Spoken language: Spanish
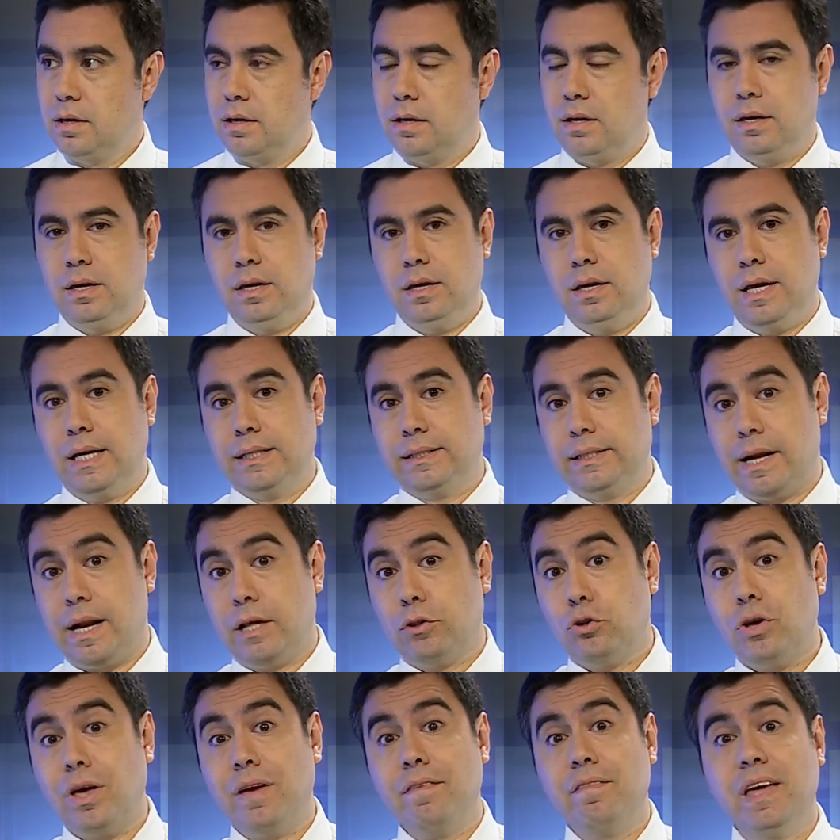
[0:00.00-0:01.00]
y hace
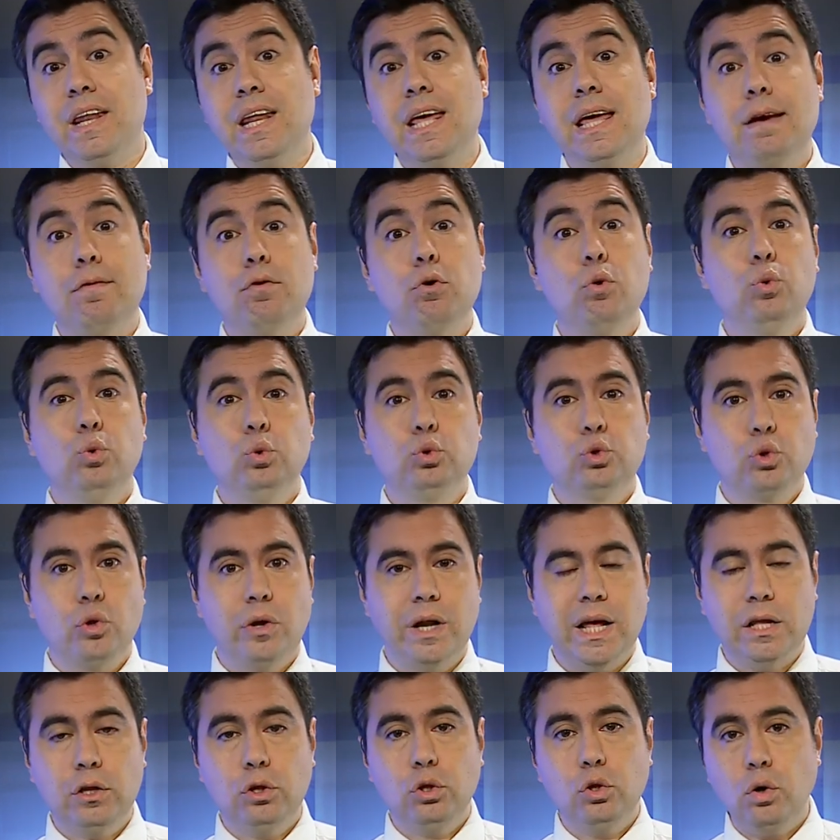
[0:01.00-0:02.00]
rato que viene
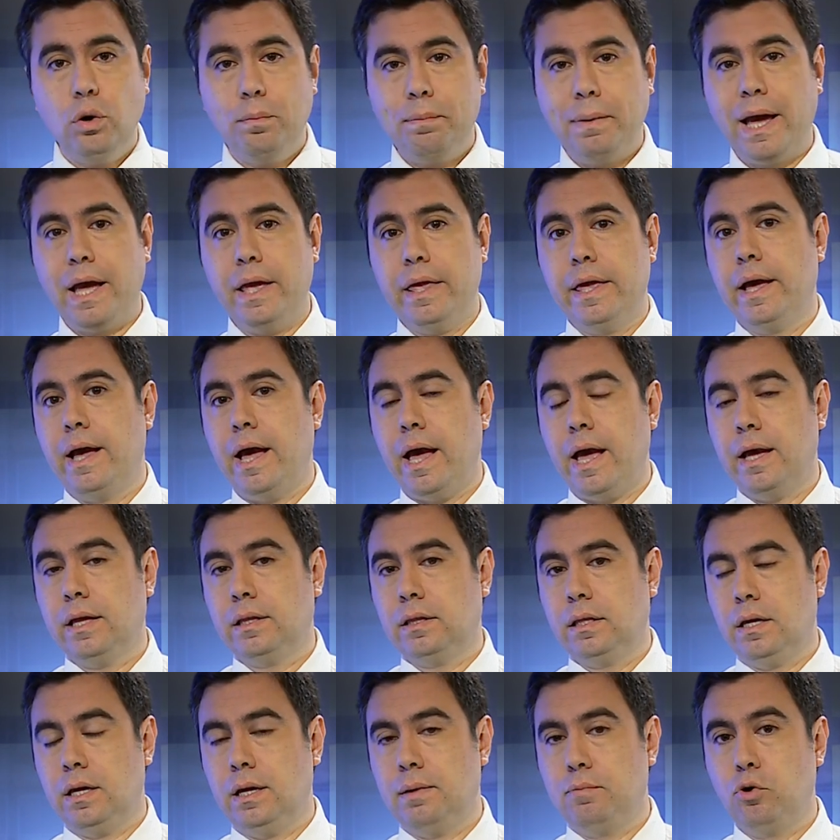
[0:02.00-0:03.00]
evolucionando para llegar a
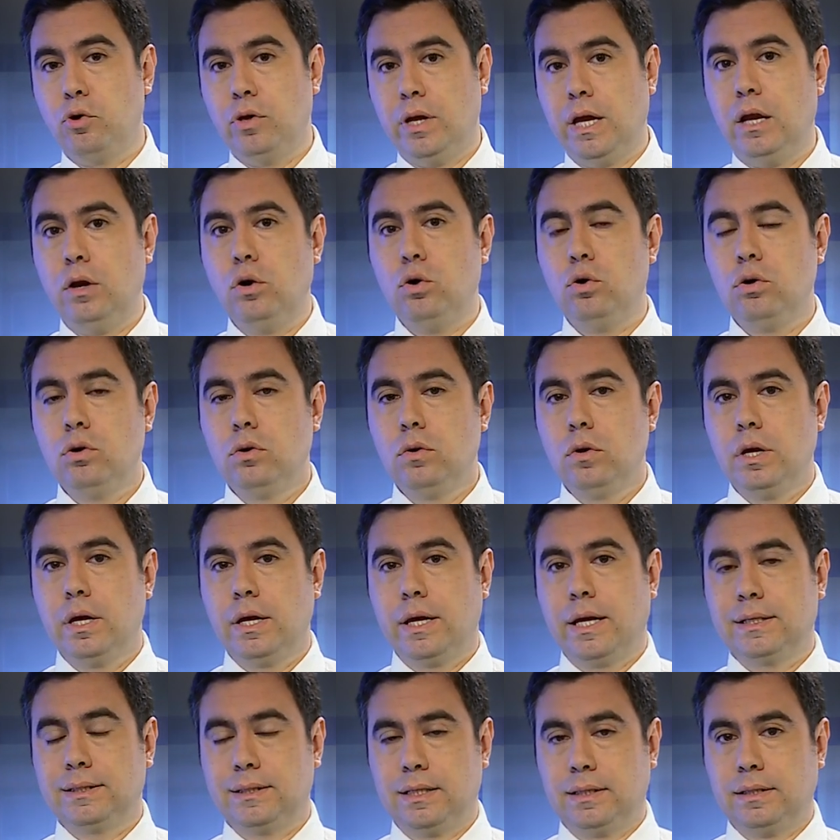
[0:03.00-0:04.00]
este modelo
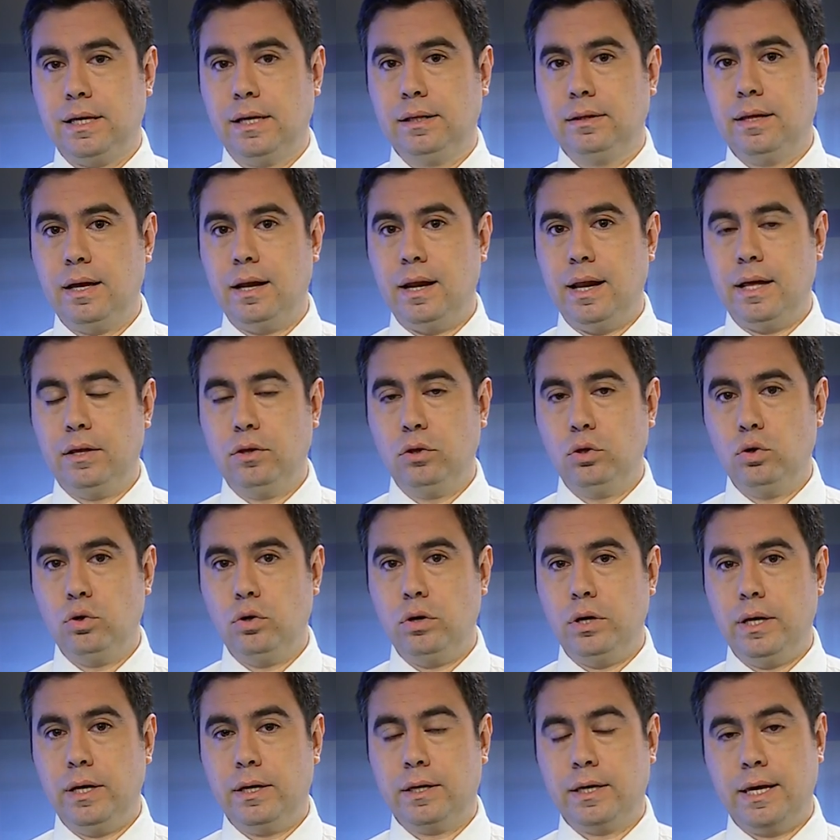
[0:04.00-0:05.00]
que se está instalando,
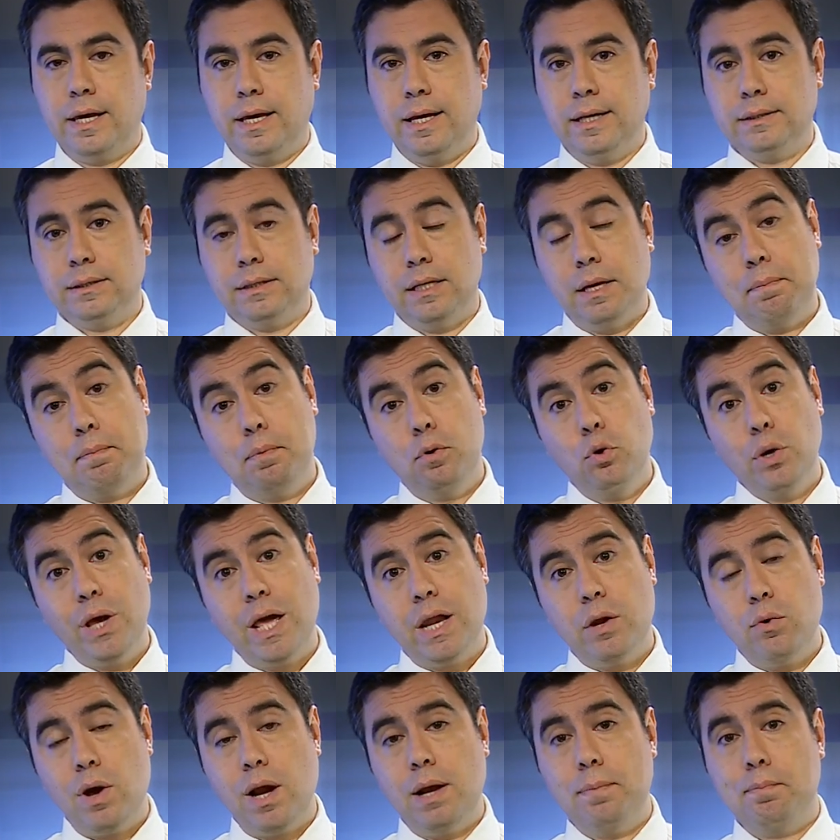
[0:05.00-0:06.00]
eh, que es eh,
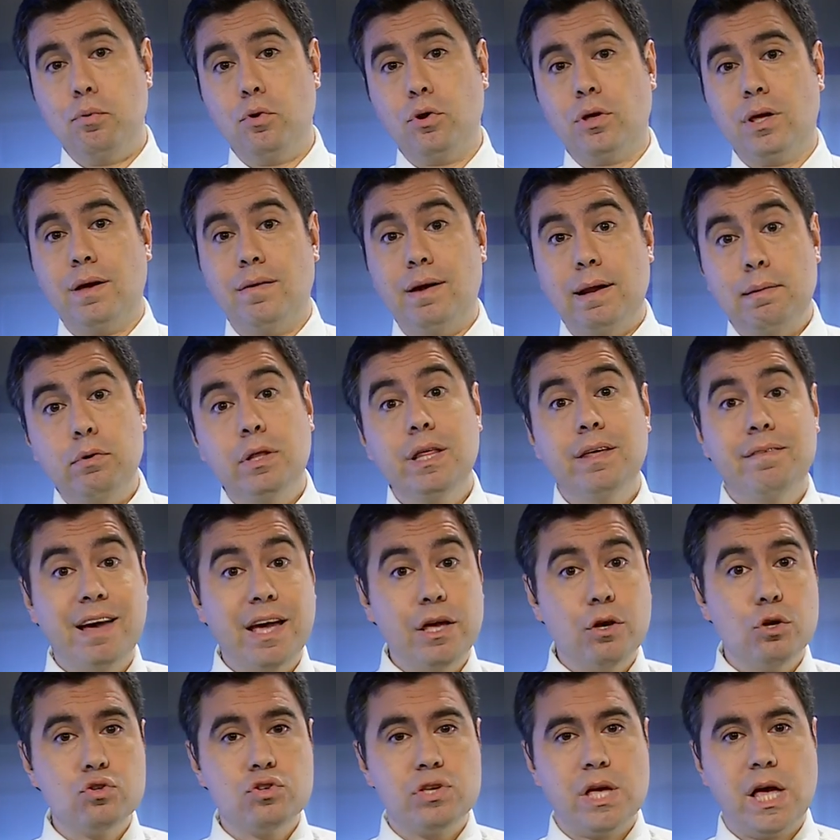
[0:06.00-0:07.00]
plurianual porque hablamos de
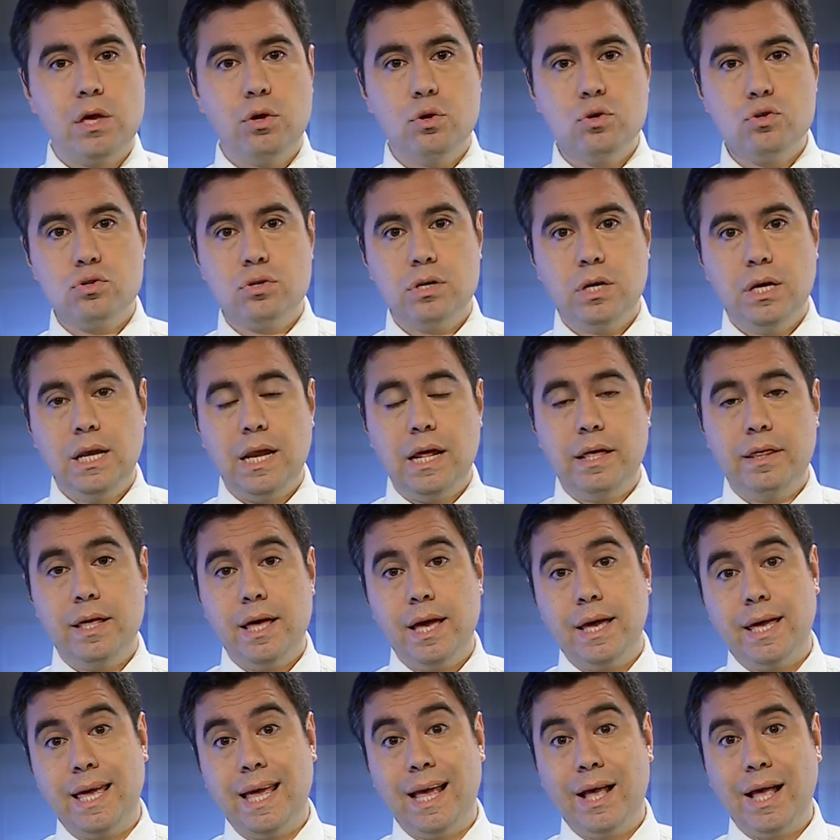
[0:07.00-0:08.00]
varios años y la idea es
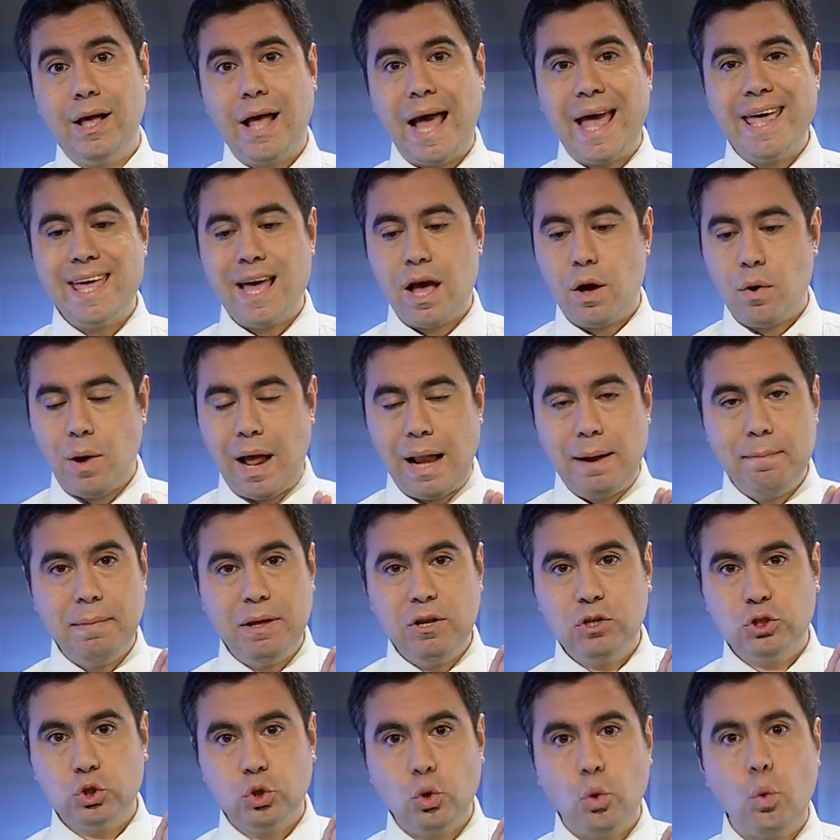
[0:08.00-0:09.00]
que haya al
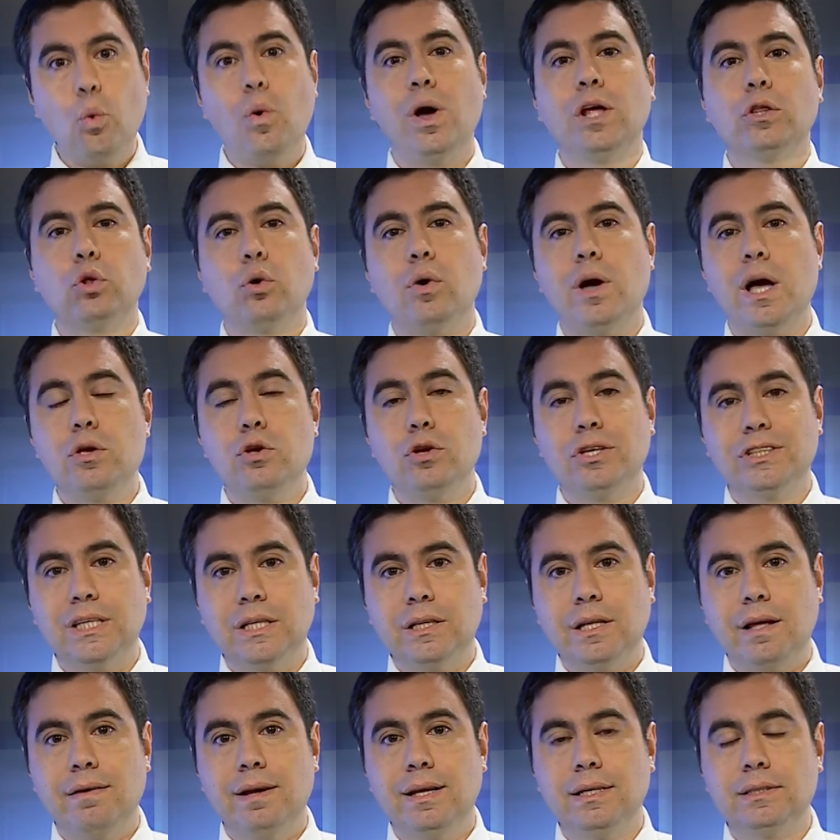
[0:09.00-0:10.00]
menos cuatro años
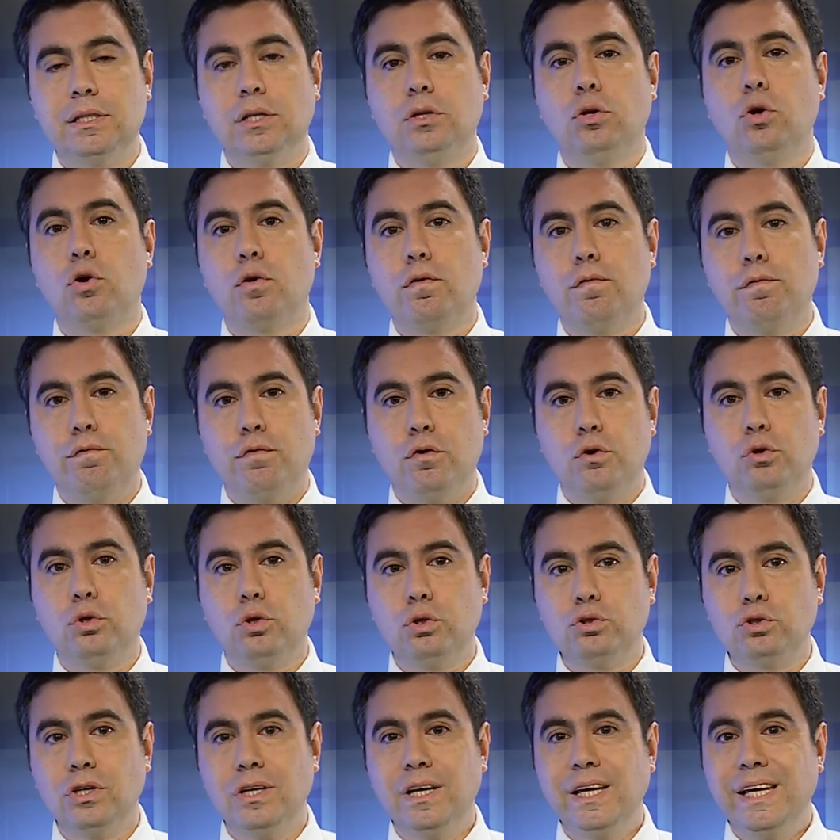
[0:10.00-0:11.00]
establecidos con
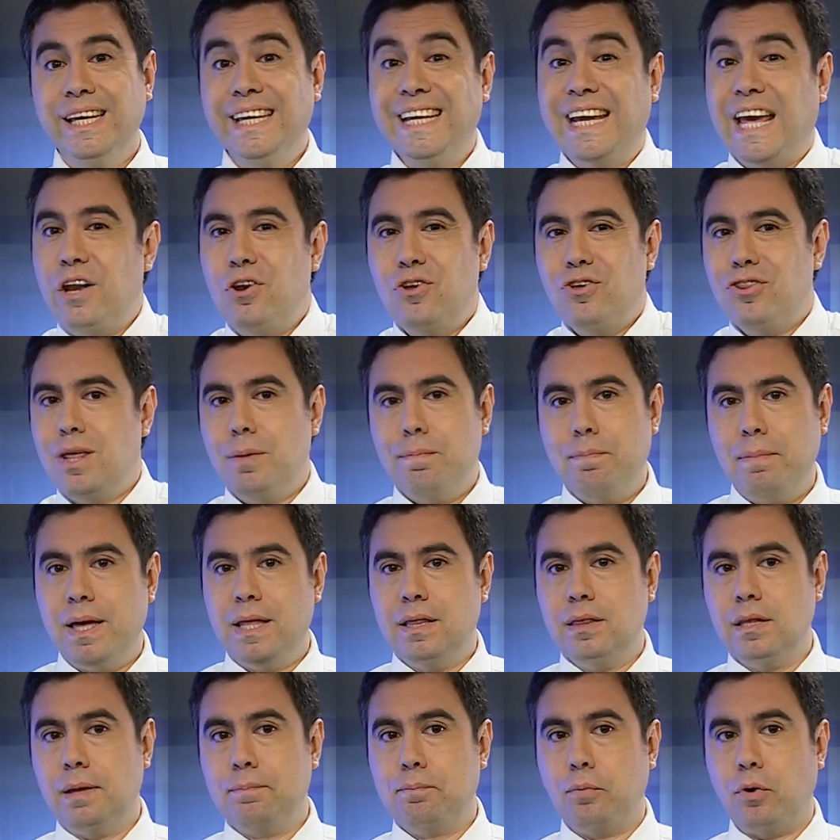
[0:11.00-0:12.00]
fondos y que no
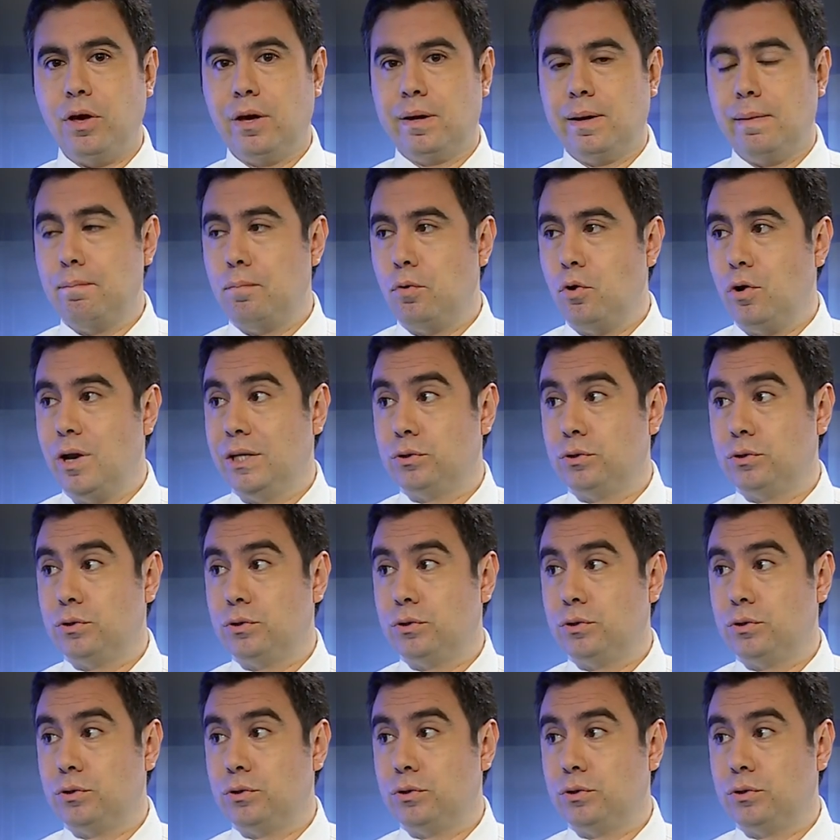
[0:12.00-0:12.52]
dependan, por ejemplo, de la